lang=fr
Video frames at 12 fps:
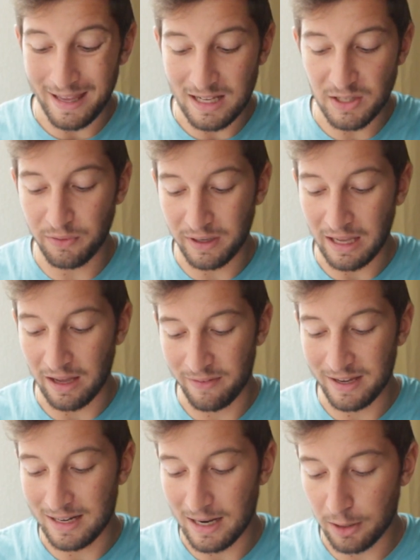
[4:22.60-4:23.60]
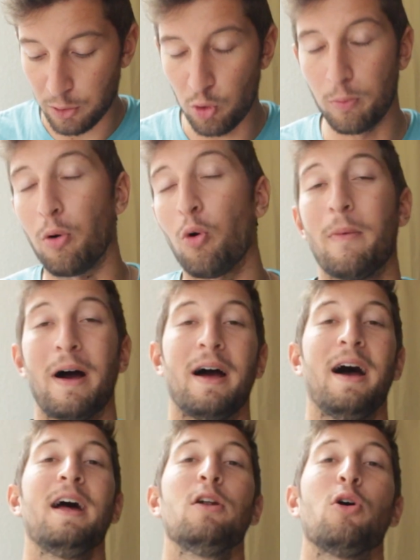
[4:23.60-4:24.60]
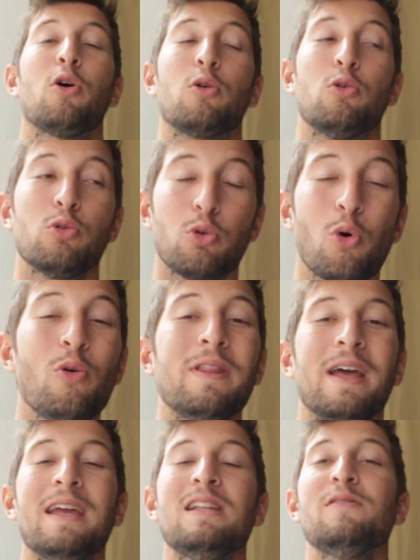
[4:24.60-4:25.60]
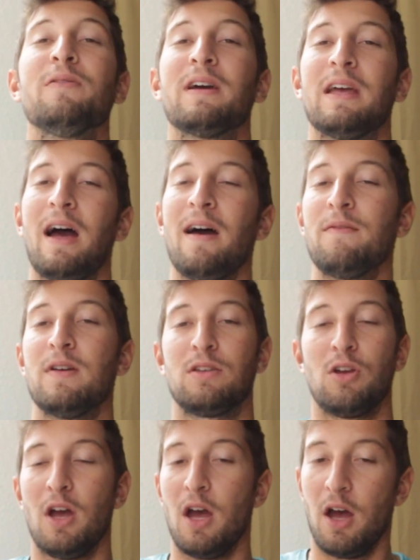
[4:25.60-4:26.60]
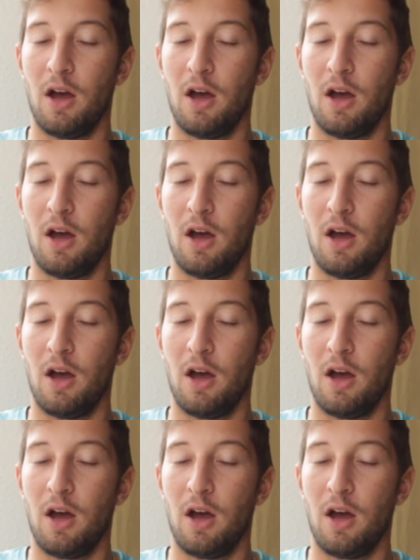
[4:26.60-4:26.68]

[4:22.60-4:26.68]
est livré avec la GoPro Alors, le drone est livré avec